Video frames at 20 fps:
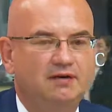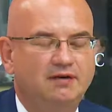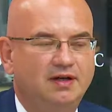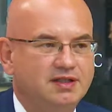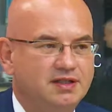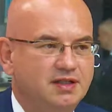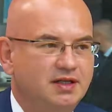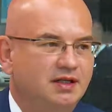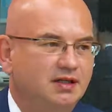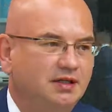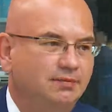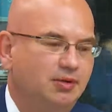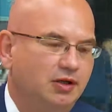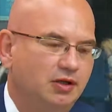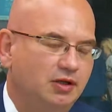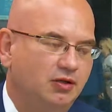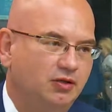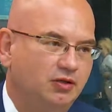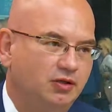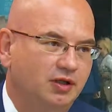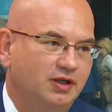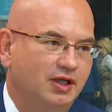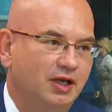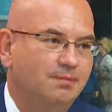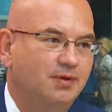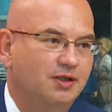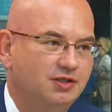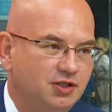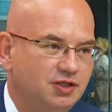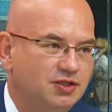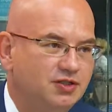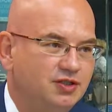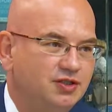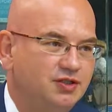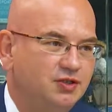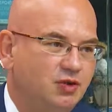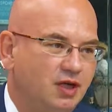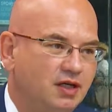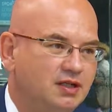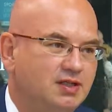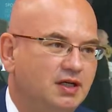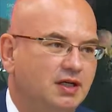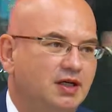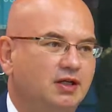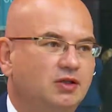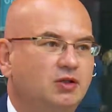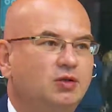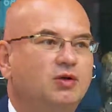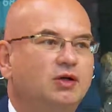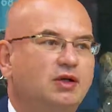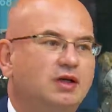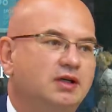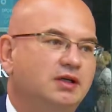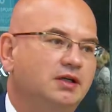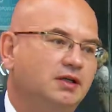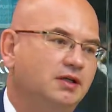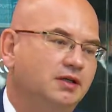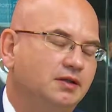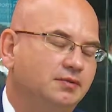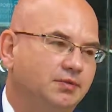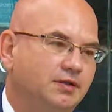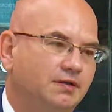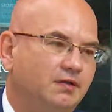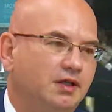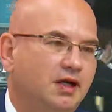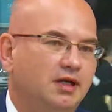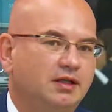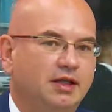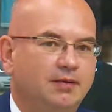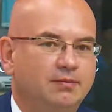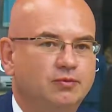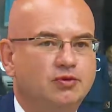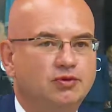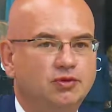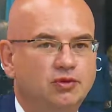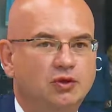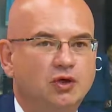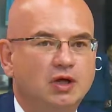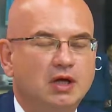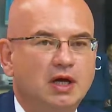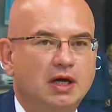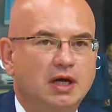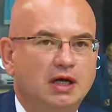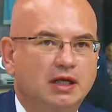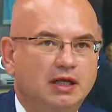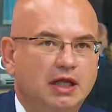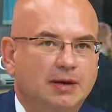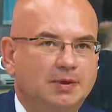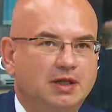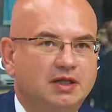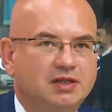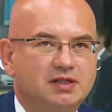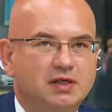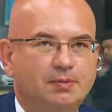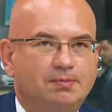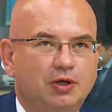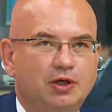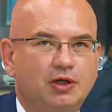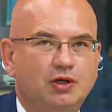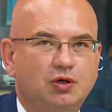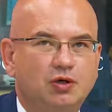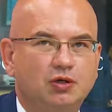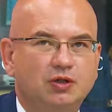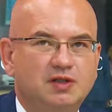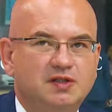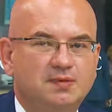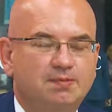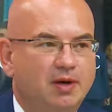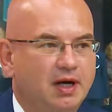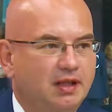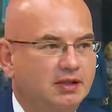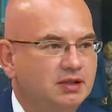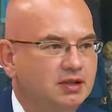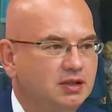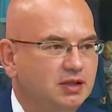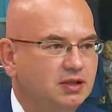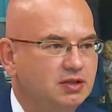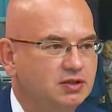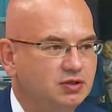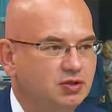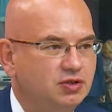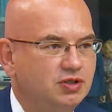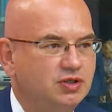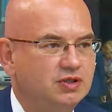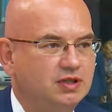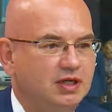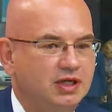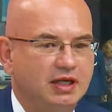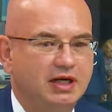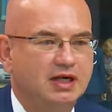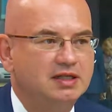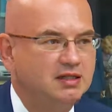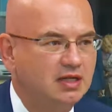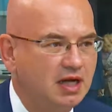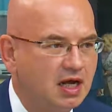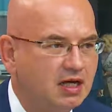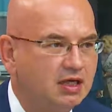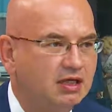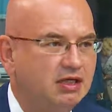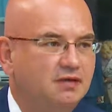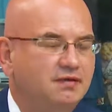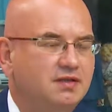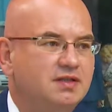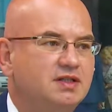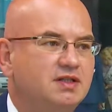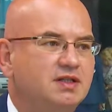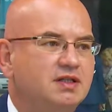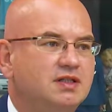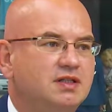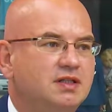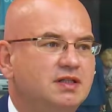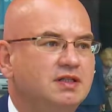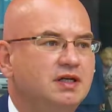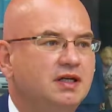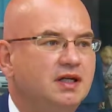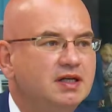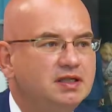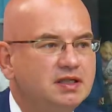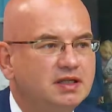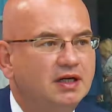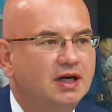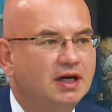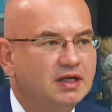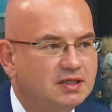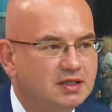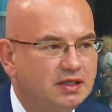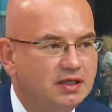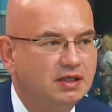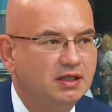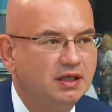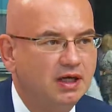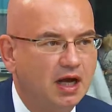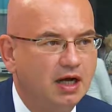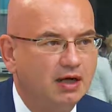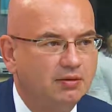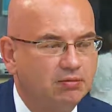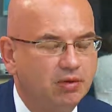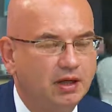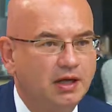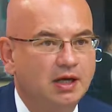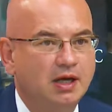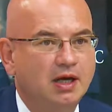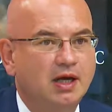возникла определенная геополитическая ситуация, которая э, привела к тому, что навидался определенный спад э, с точки зрения иностранных инвестиций, интереса к России, как бы